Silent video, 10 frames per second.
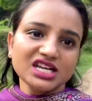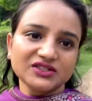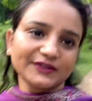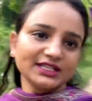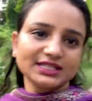
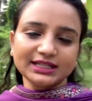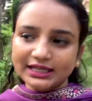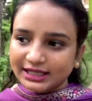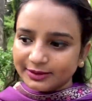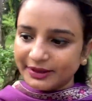इस वजह से
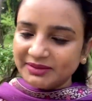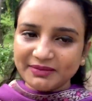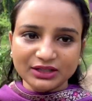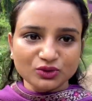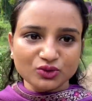नहीं कर पाई
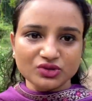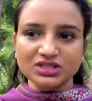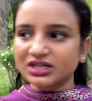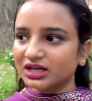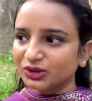मैं तो सोच रही
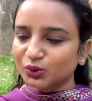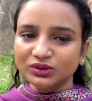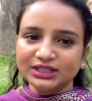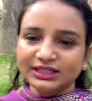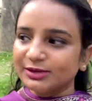थी कर लूँ
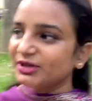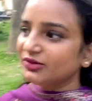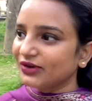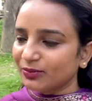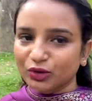ये
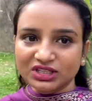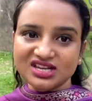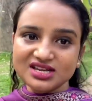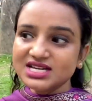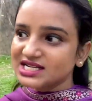मेरी फ्रेंड बोलती
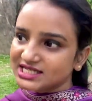कि